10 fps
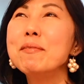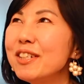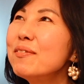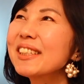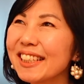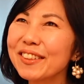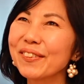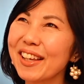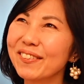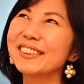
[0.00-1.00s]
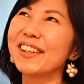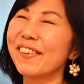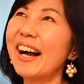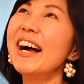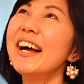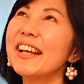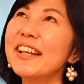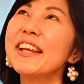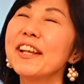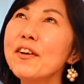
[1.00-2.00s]
上沼さんと結婚してるのかや
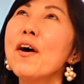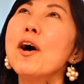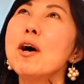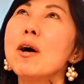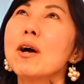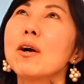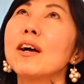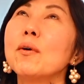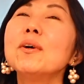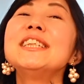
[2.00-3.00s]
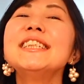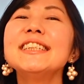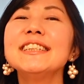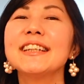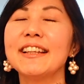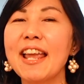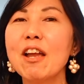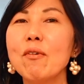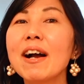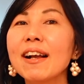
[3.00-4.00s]
ねんけどご自身が
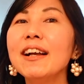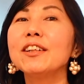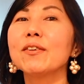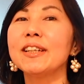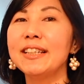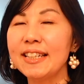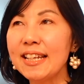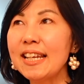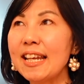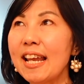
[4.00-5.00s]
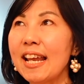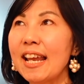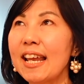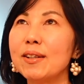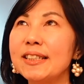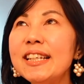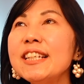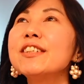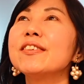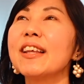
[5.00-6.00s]
ね若い時に
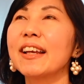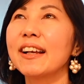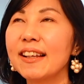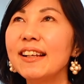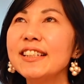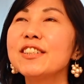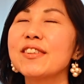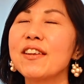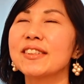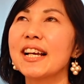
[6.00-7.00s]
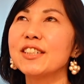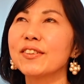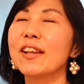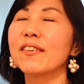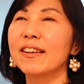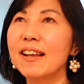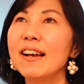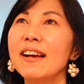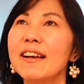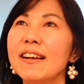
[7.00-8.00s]
20代かな20代の最初なのかな
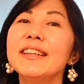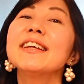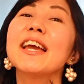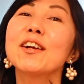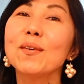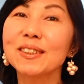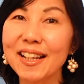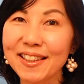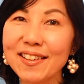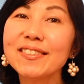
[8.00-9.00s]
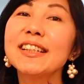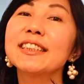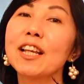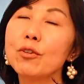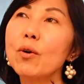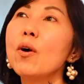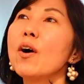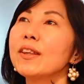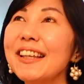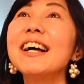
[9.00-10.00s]
に結婚されてるんですけど
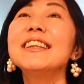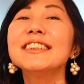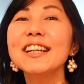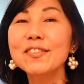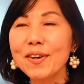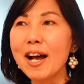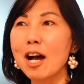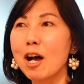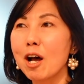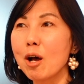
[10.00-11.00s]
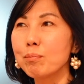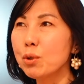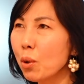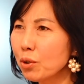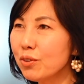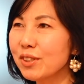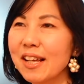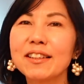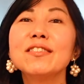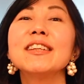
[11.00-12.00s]
旦那さんは
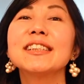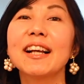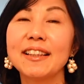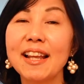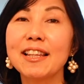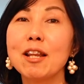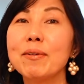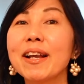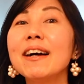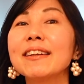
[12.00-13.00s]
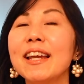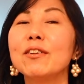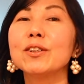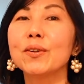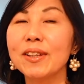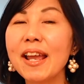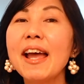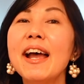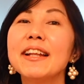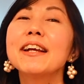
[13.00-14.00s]
プロデューサーっていうんですかねテレビ関係の人で
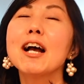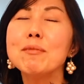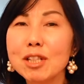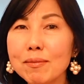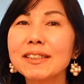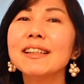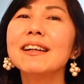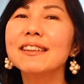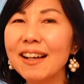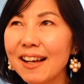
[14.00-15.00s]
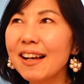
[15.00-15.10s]
で上沼さんが